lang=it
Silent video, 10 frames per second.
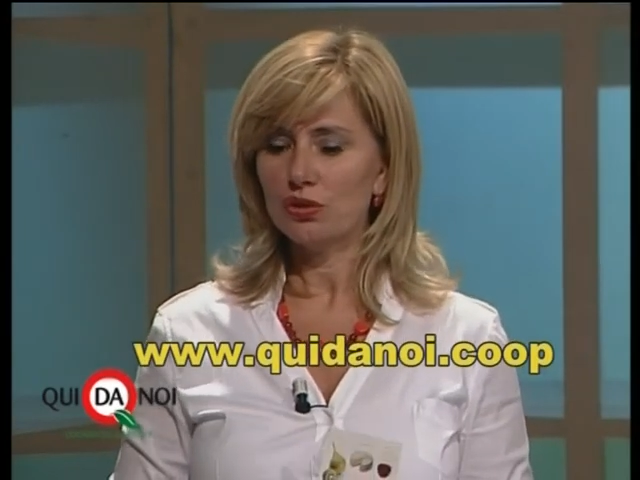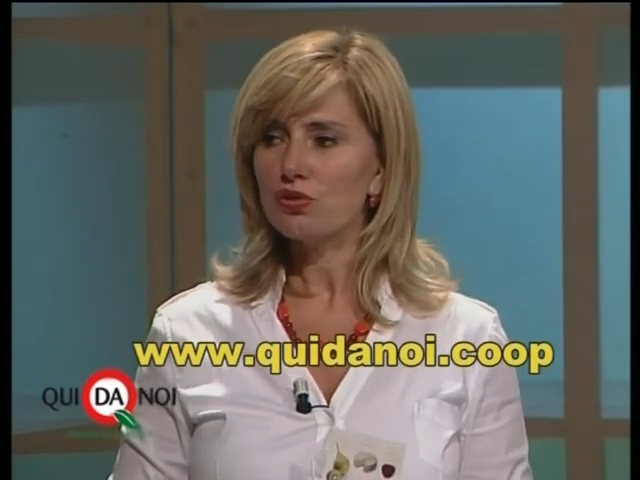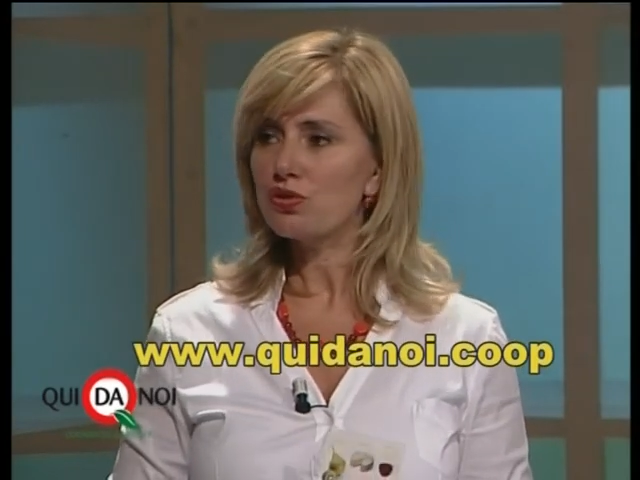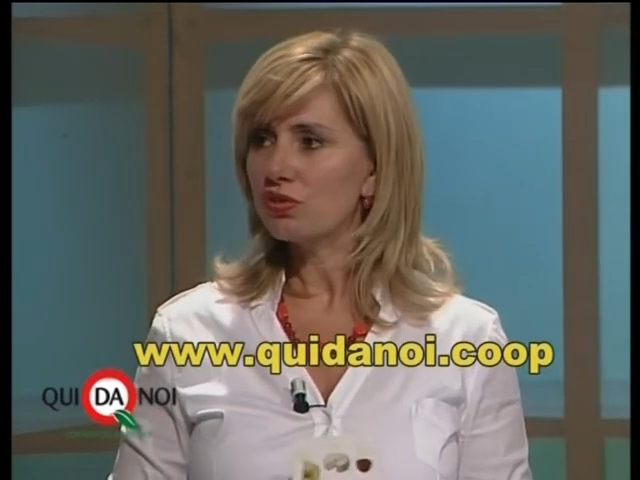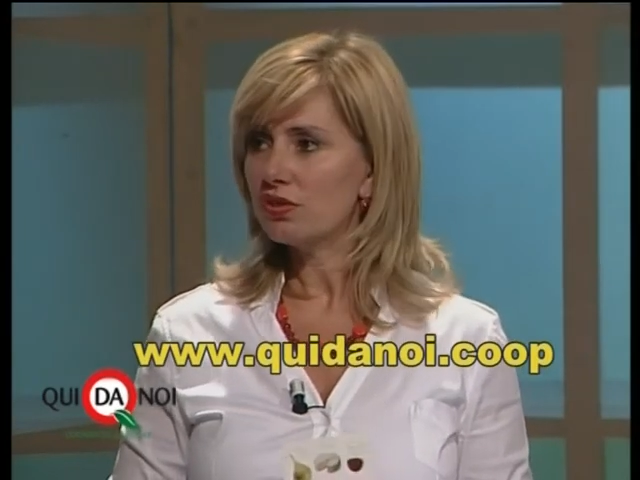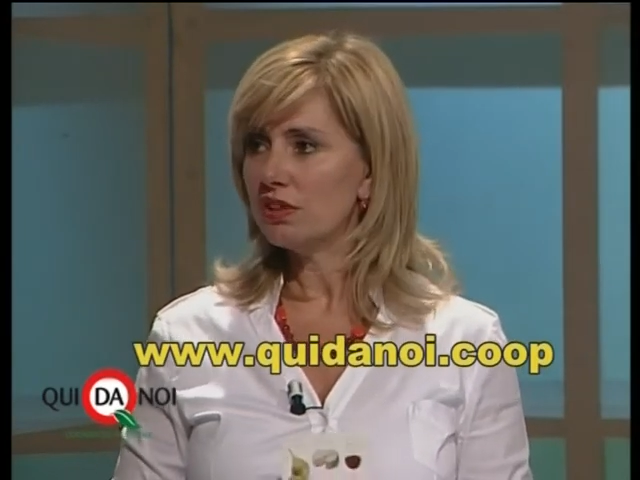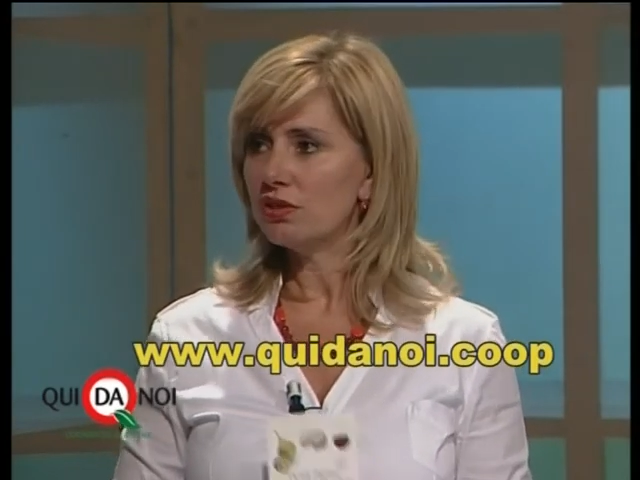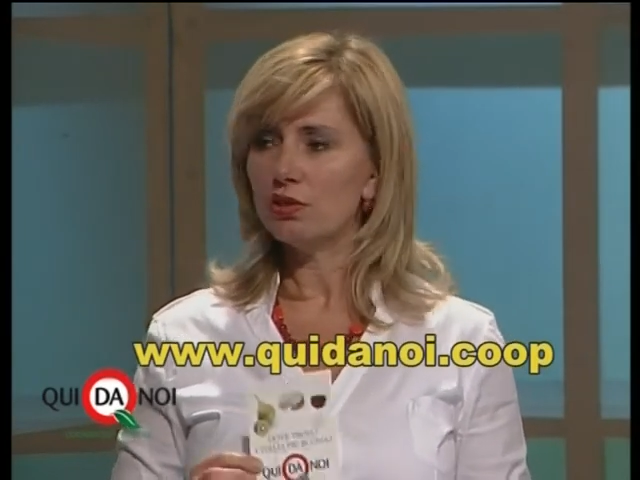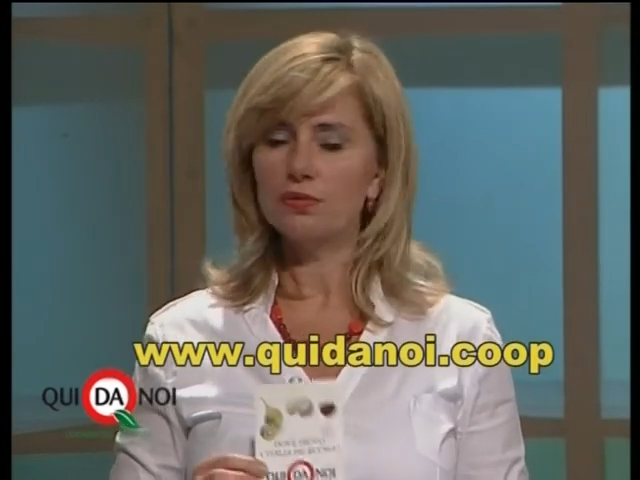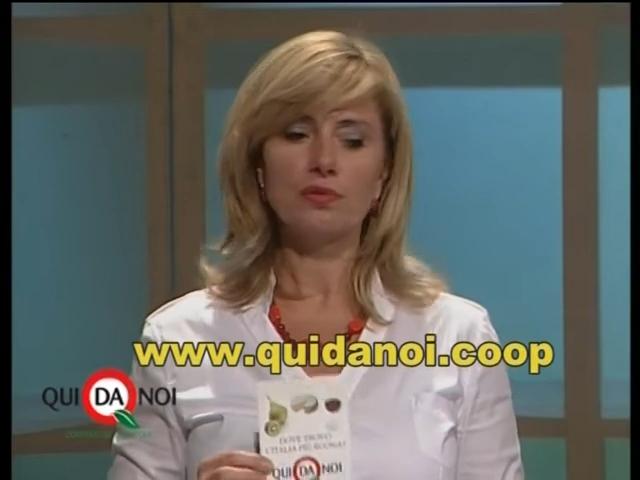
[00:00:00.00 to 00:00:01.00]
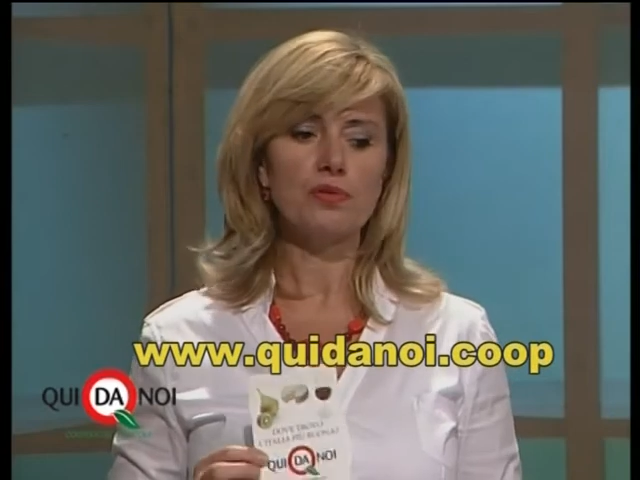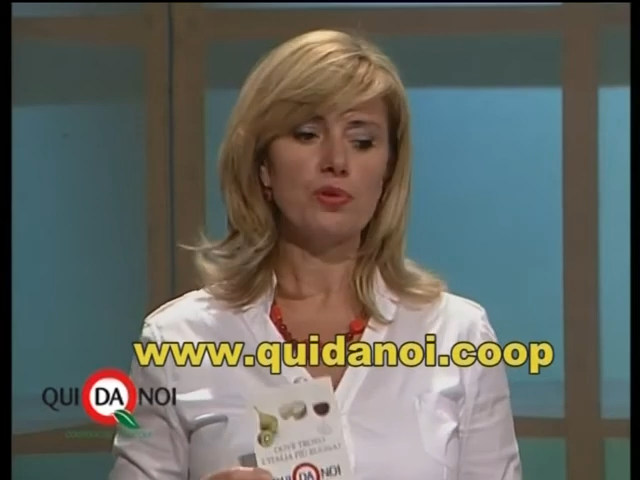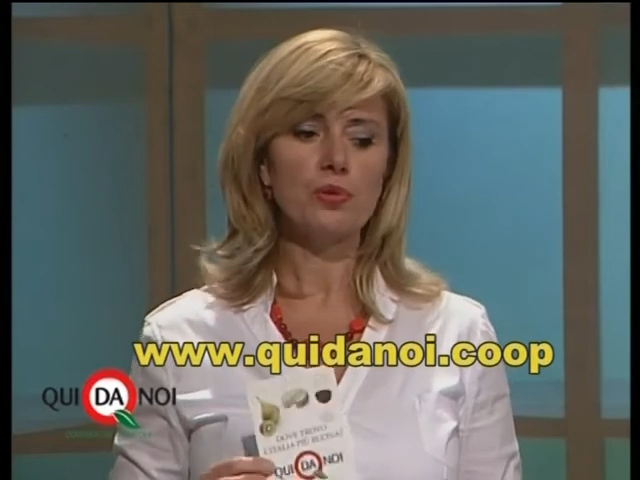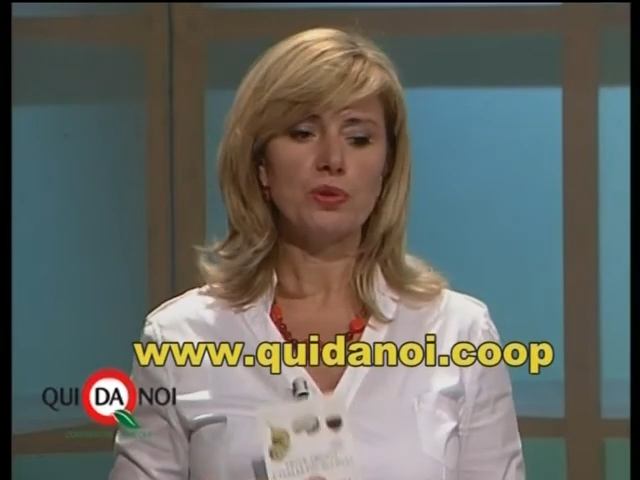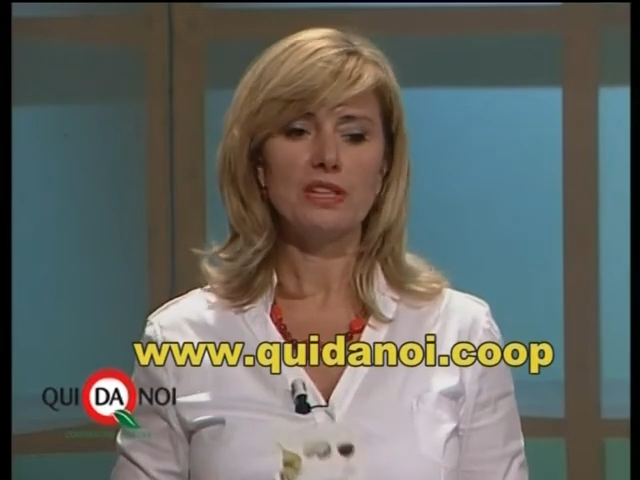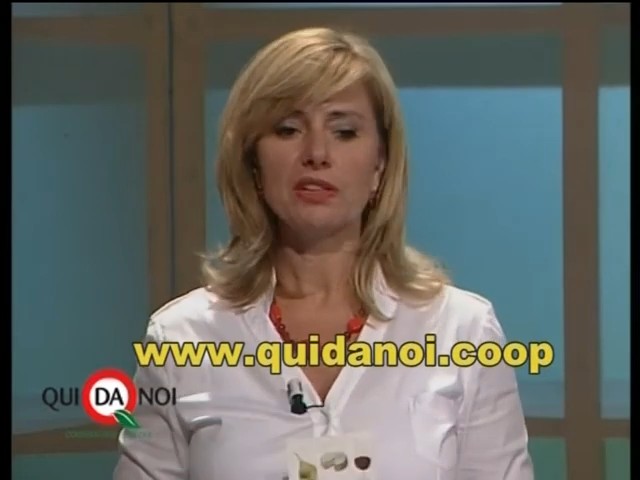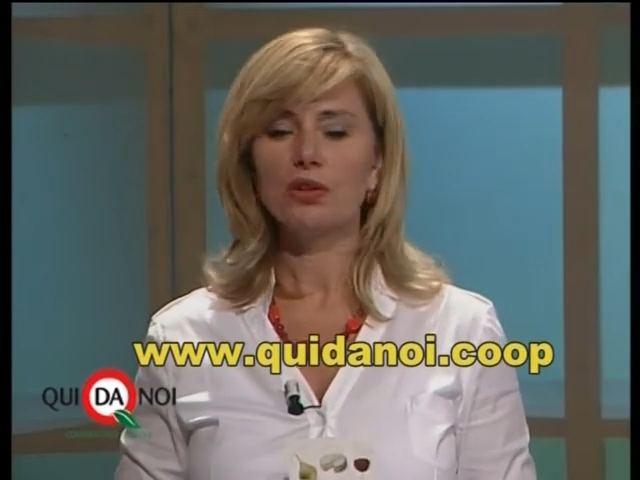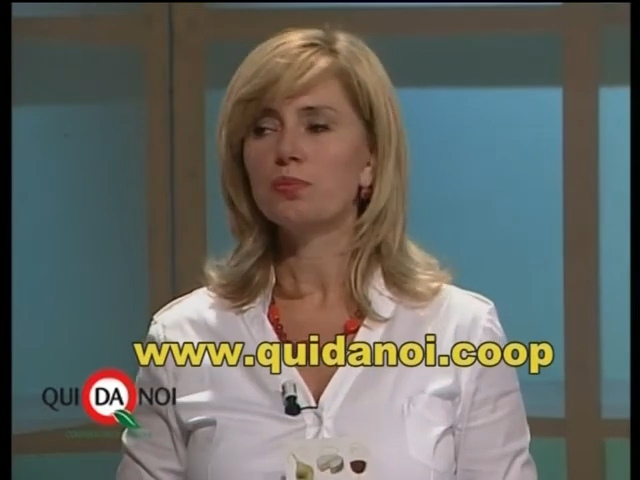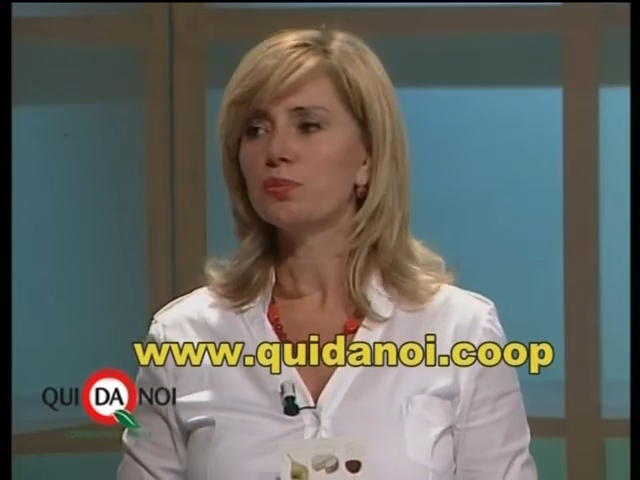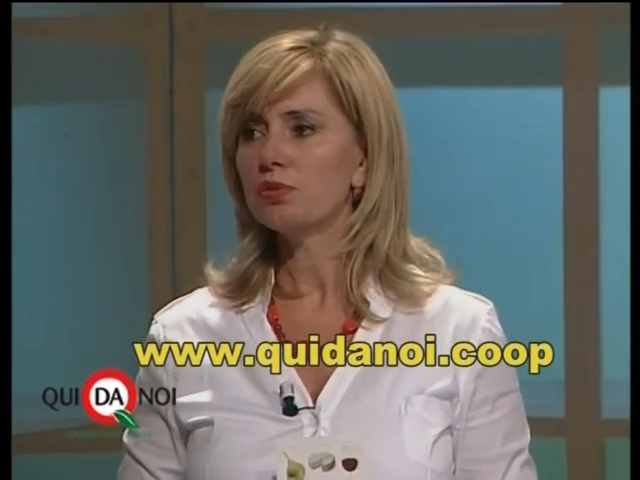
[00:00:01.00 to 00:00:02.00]
nostro sito
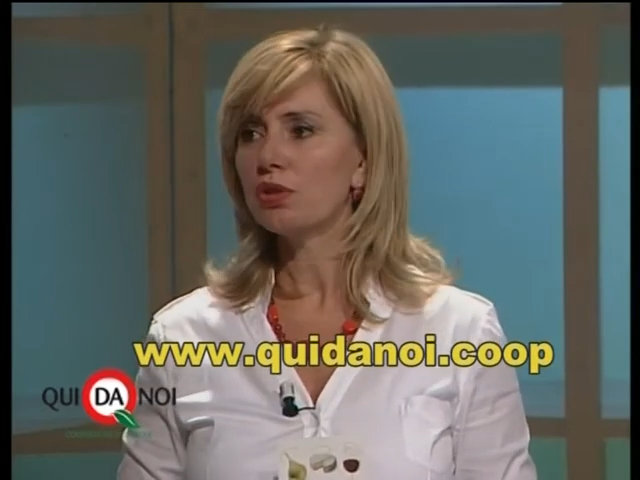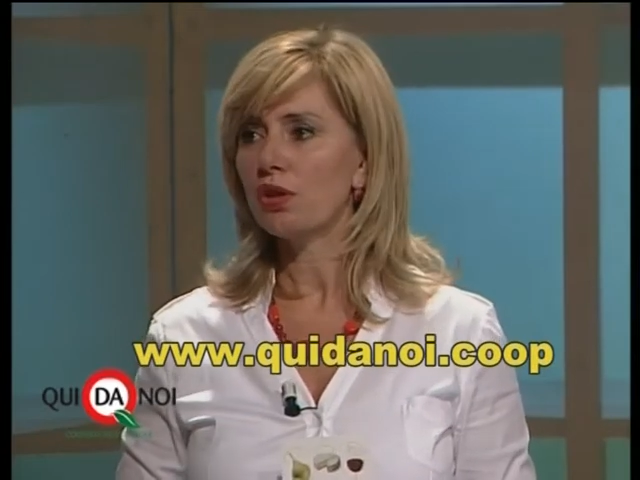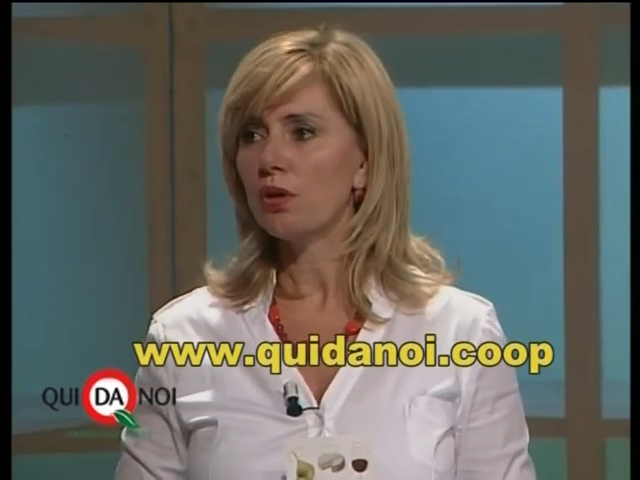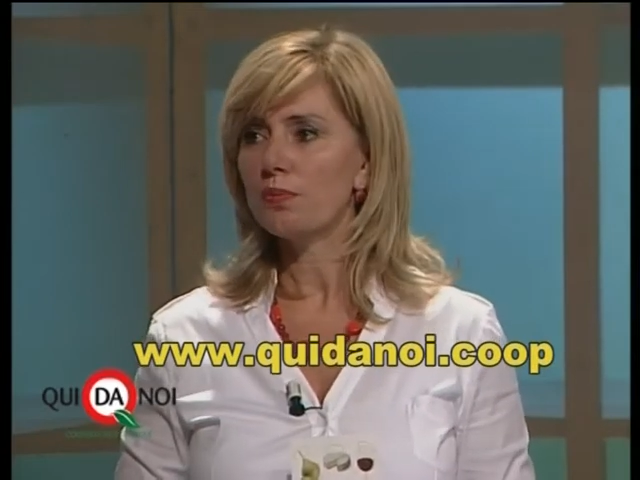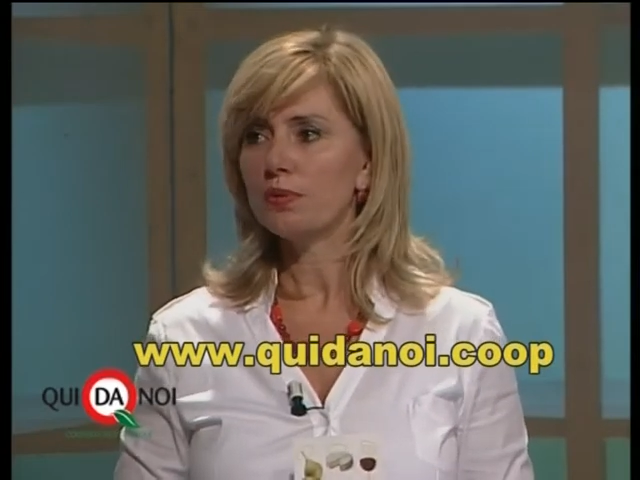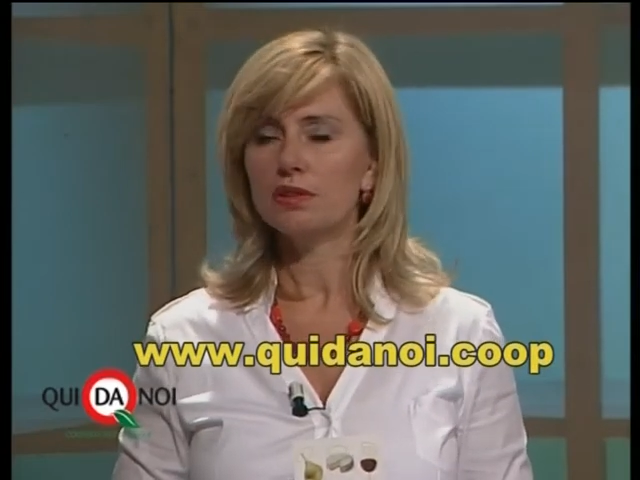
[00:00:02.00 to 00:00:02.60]
www.quidanoi.coop